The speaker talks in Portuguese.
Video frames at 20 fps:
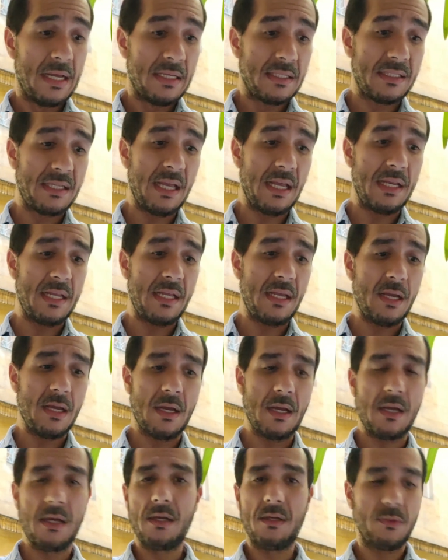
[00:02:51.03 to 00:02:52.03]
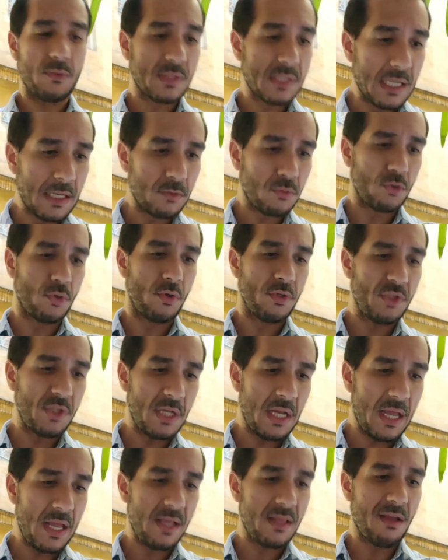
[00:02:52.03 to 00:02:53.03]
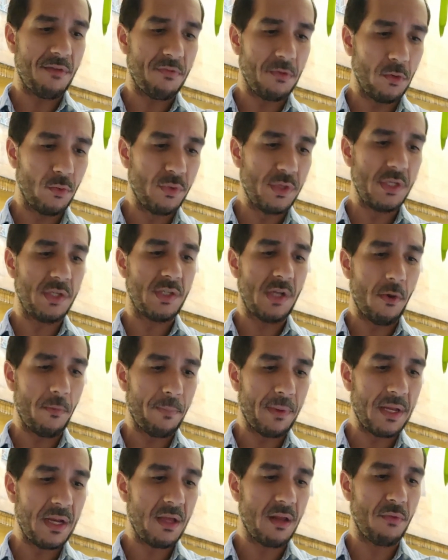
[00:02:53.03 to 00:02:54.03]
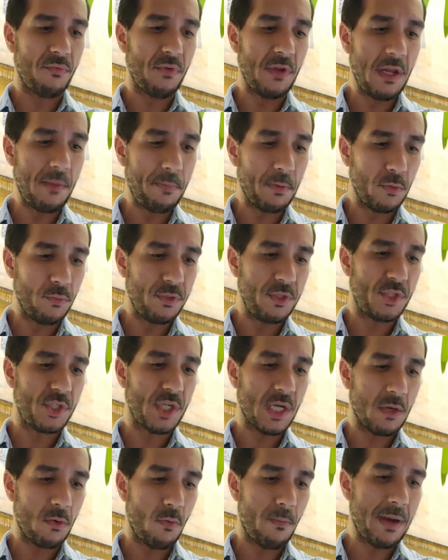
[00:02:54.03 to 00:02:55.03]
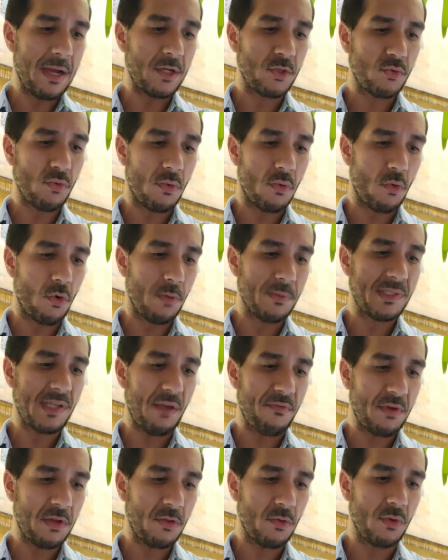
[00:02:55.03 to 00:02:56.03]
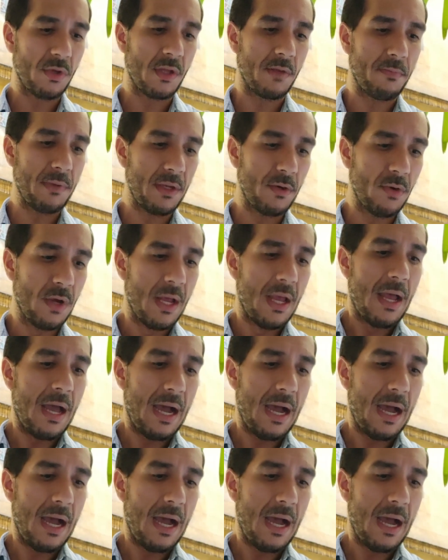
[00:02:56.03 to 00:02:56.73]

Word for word: seria o Santos, Rodinei, Davi Luiz, Léo Pereira, Felipe Luiz, Thiago Maia, João Gomes, Everton Ribeiro,